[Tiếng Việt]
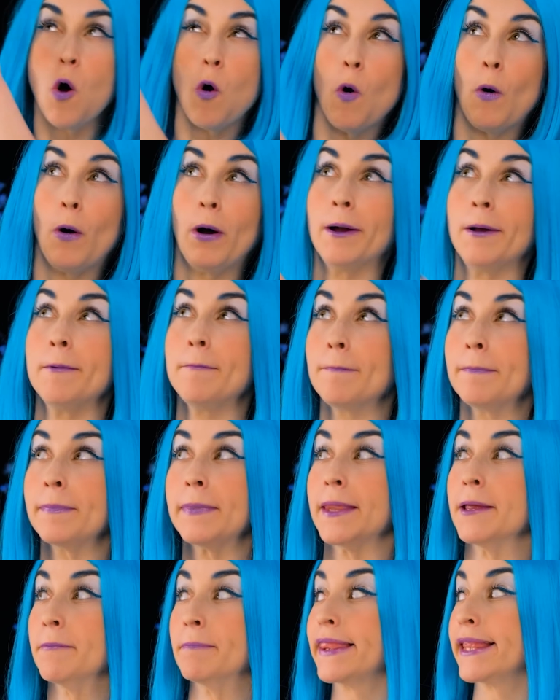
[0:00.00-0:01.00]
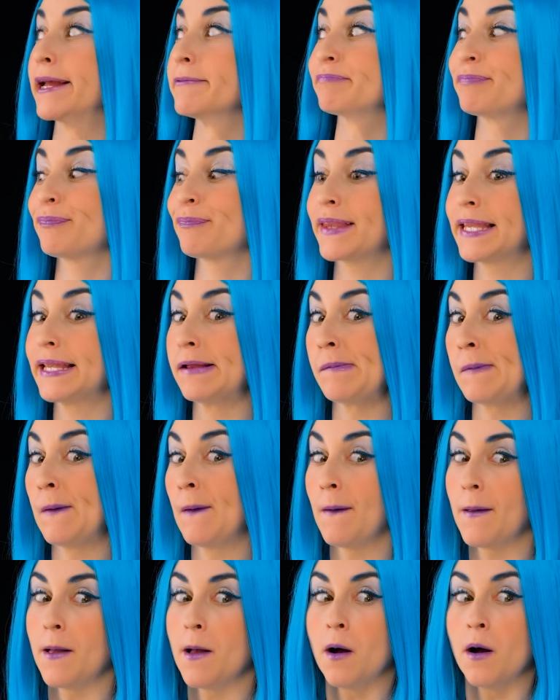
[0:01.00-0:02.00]
Đấy, xong rồi. Chắc
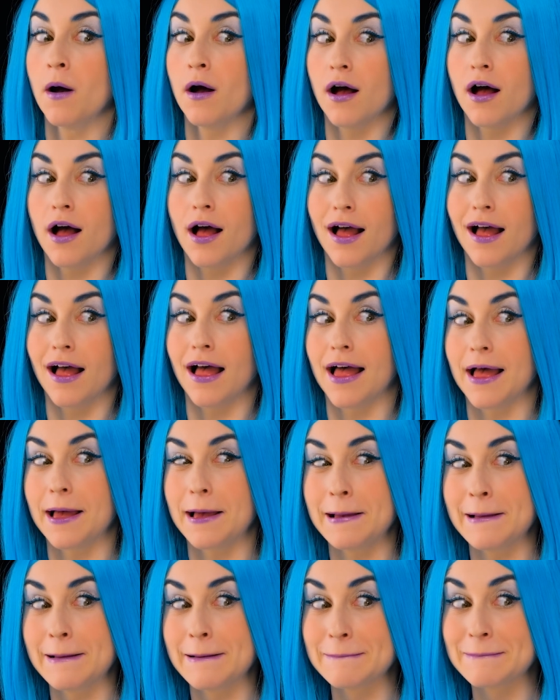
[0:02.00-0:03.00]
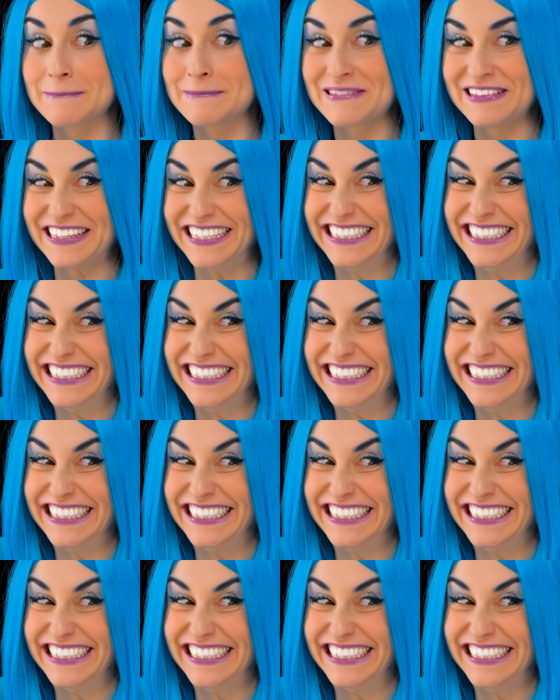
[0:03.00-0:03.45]
chắn bạn ấy sẽ không nhìn thấy đâu.